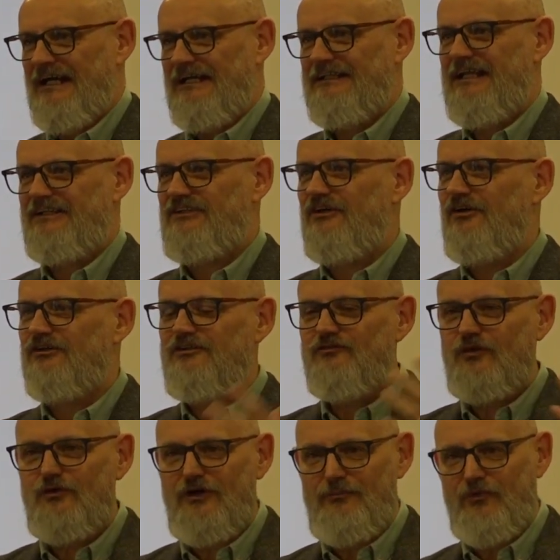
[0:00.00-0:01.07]
dlaczego o tym w
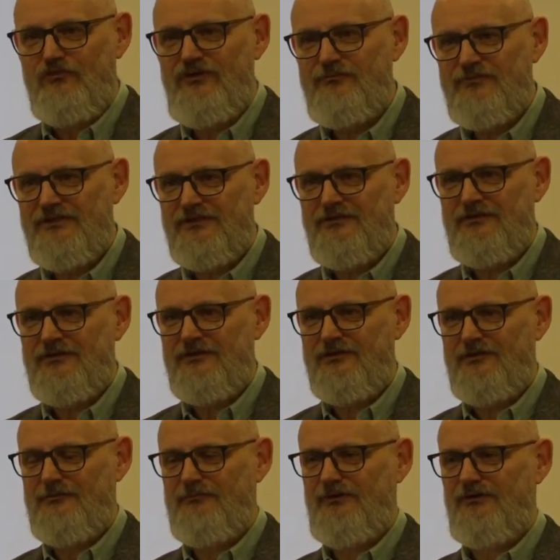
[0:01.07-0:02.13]
ogóle mówimy,
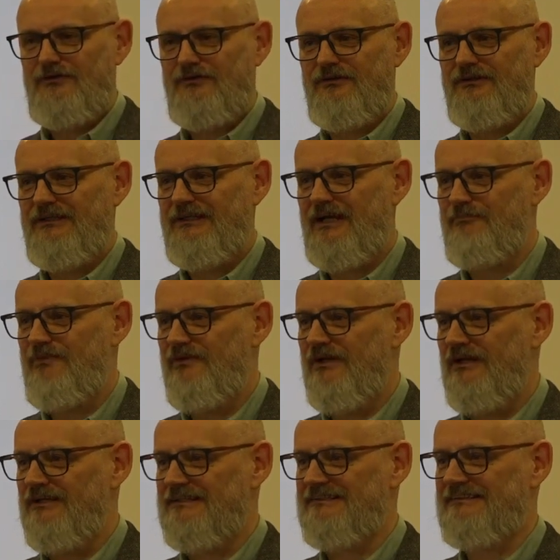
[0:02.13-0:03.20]
bo e, jakby
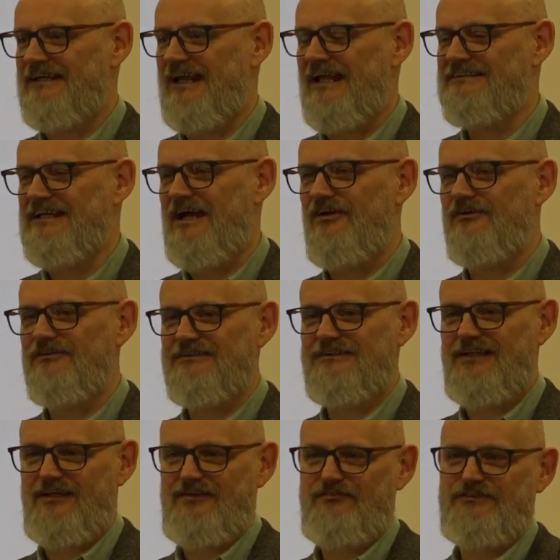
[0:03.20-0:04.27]
skracając,
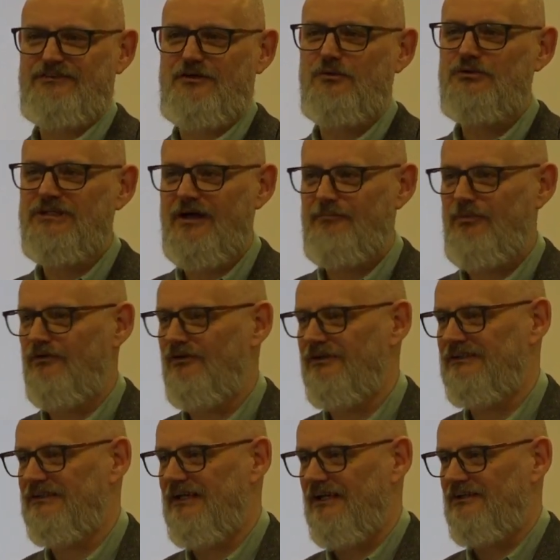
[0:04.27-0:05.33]
tak w skrócie,
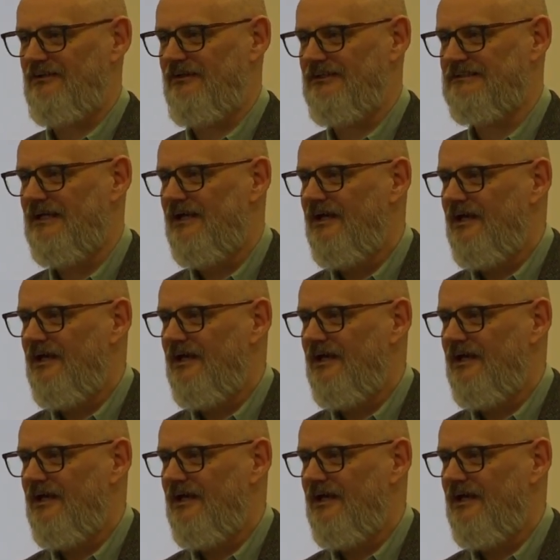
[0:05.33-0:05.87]
apologetyka to jest